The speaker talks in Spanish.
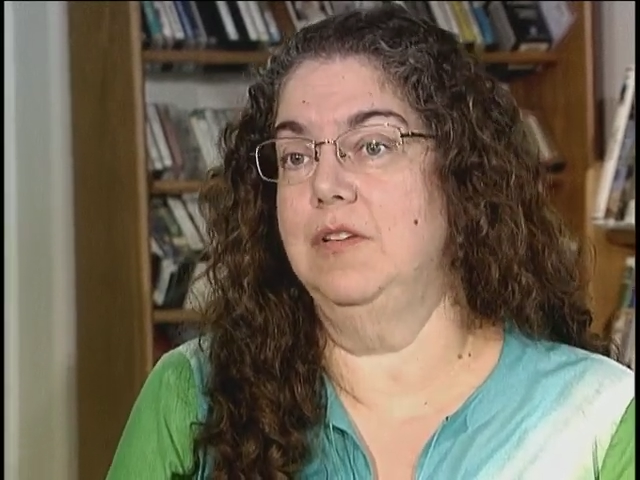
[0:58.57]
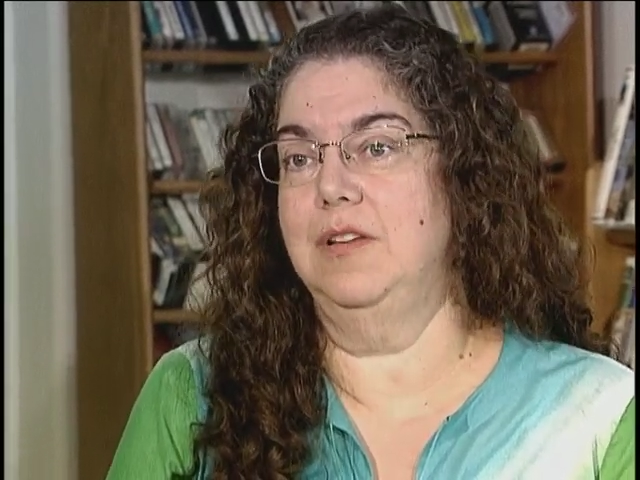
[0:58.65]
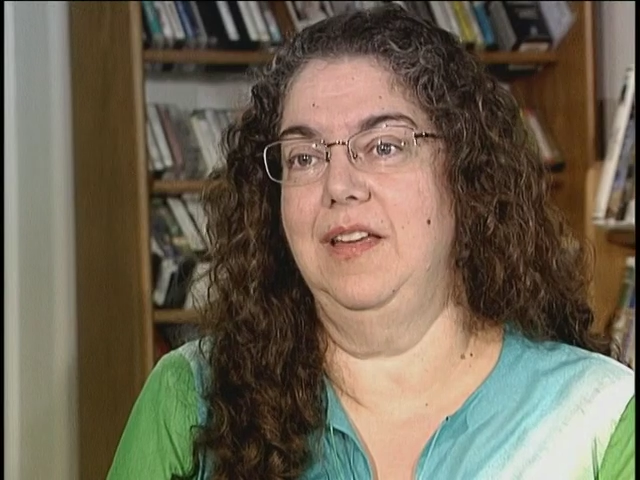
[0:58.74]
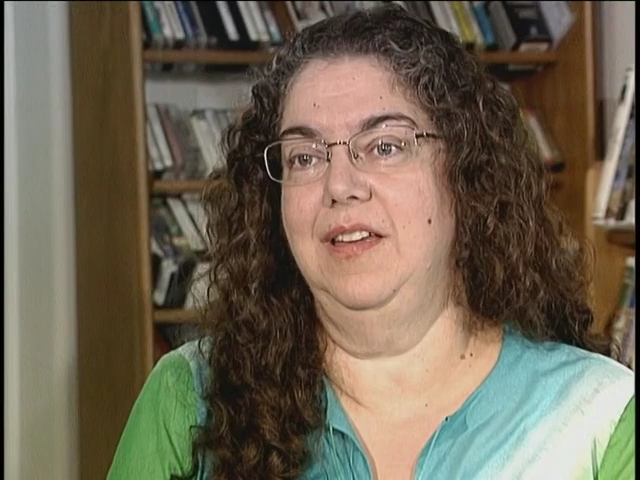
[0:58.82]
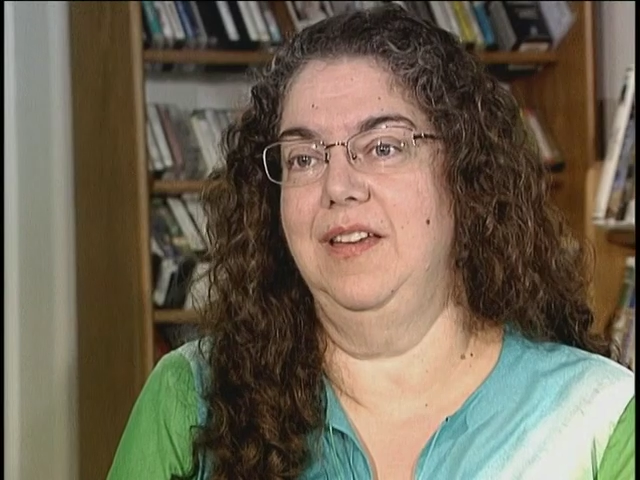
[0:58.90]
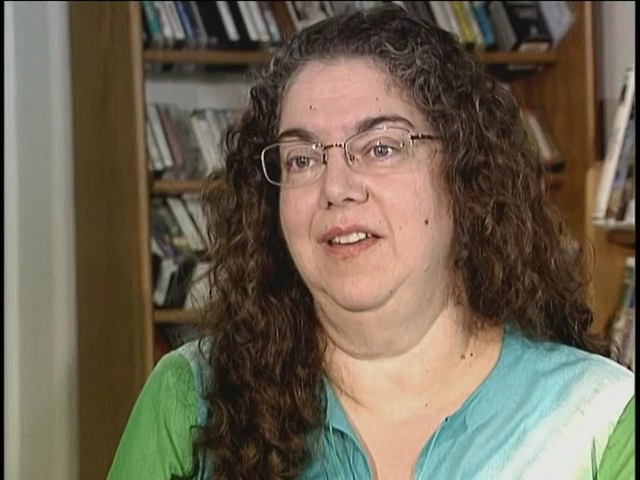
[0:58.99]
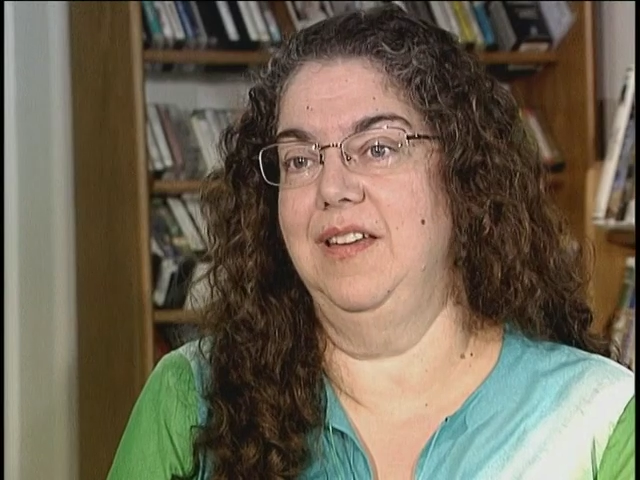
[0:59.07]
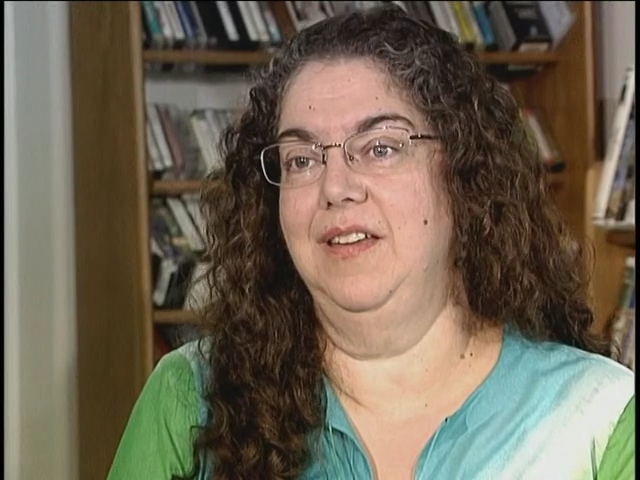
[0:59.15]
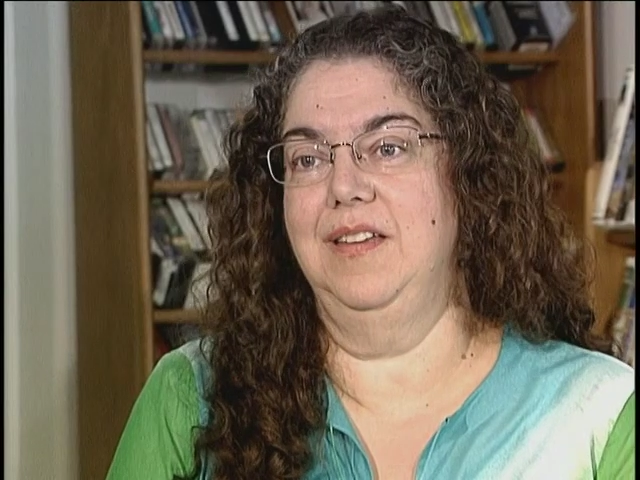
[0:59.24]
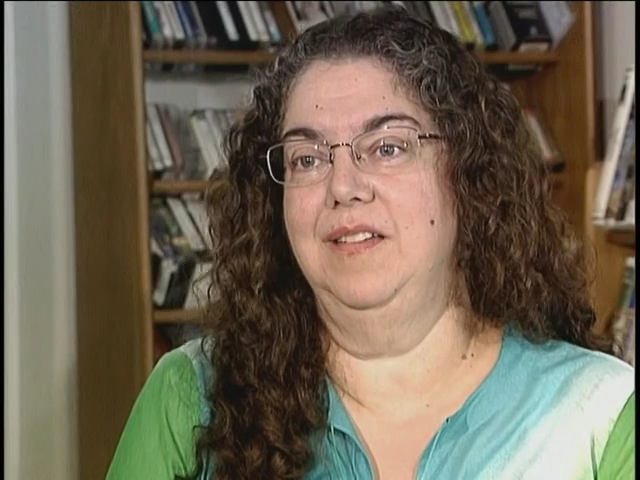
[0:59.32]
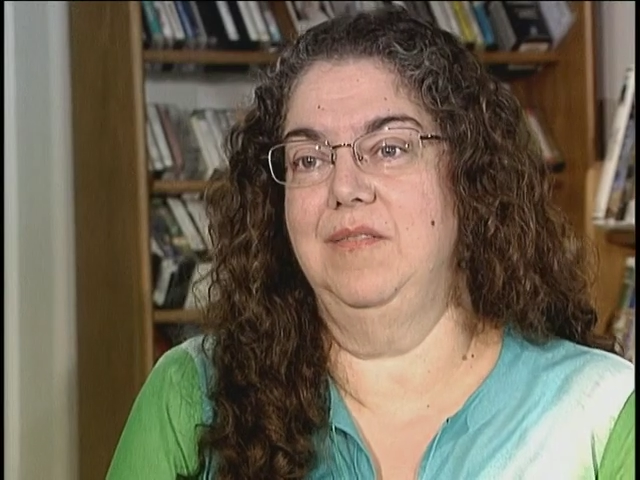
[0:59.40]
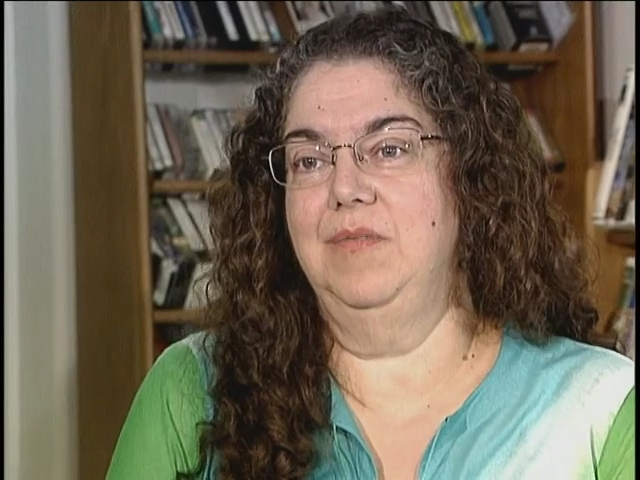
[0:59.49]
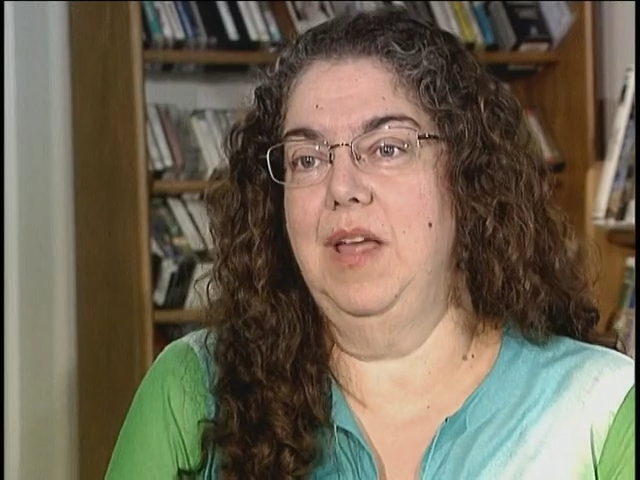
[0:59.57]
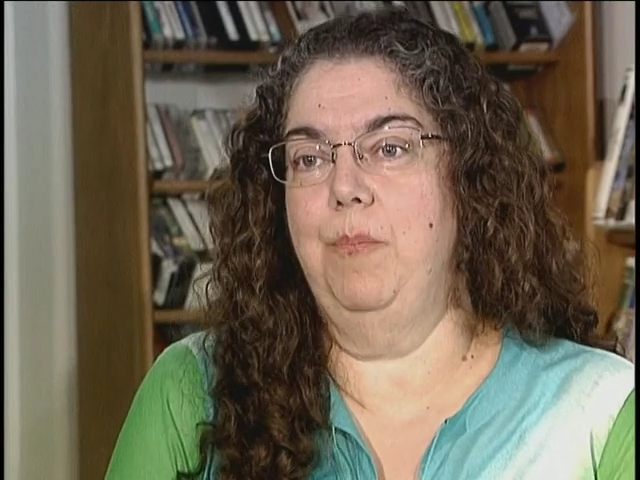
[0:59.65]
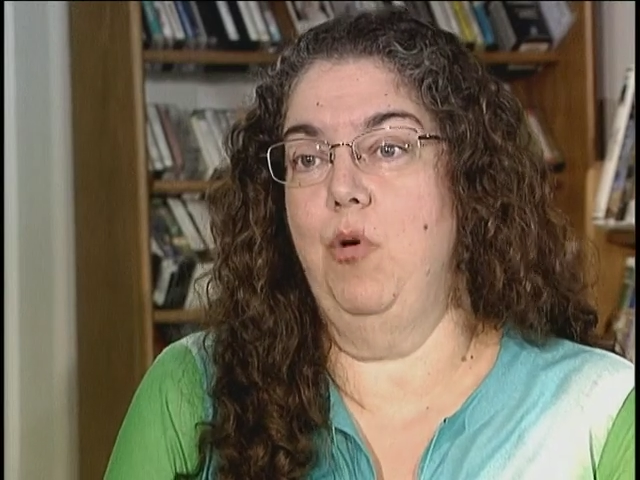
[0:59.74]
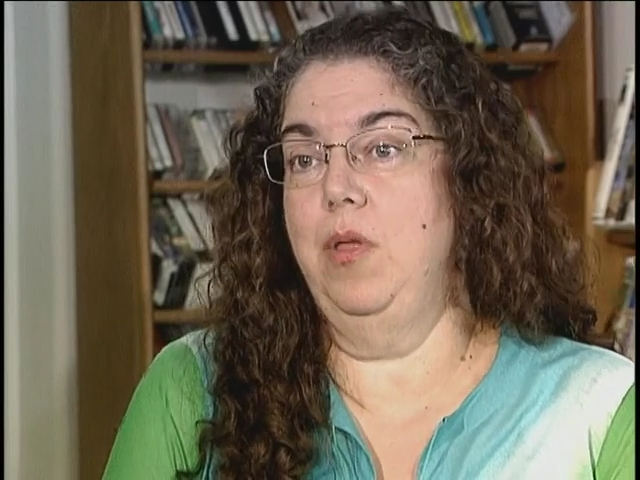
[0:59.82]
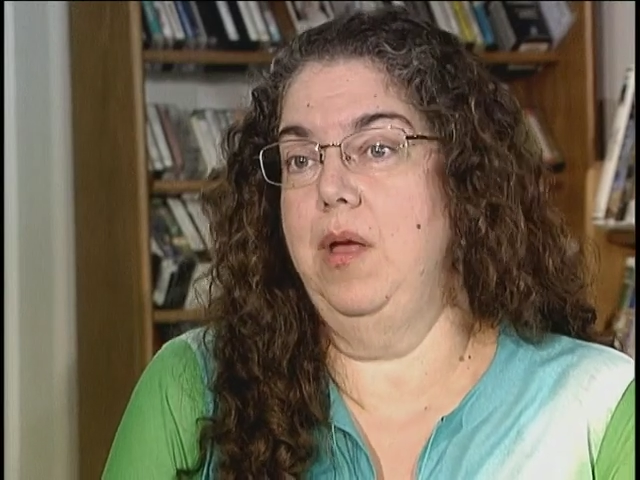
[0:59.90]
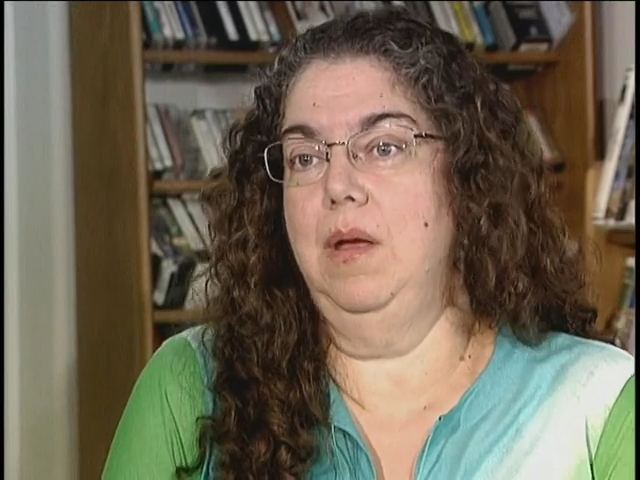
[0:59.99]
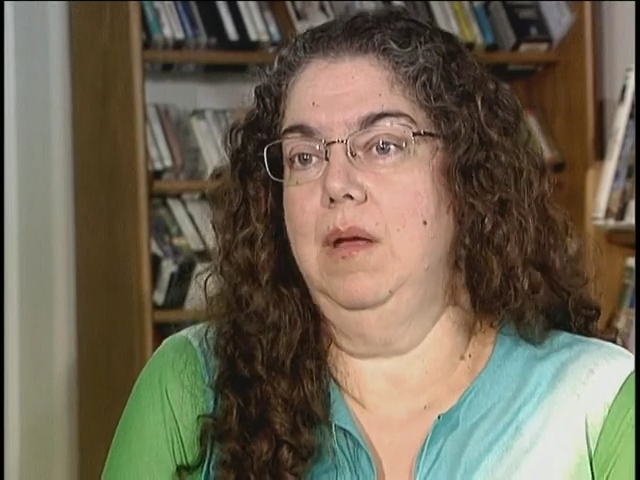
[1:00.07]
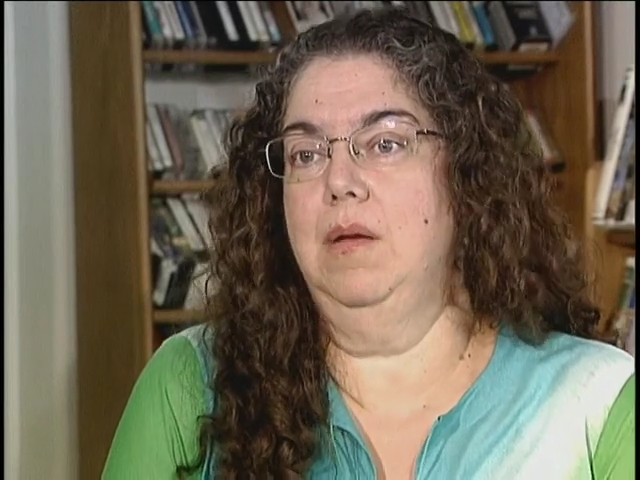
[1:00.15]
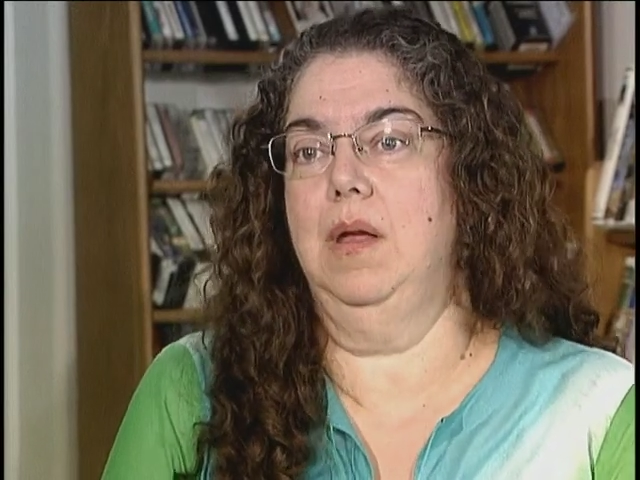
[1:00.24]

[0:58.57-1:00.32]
que, que puede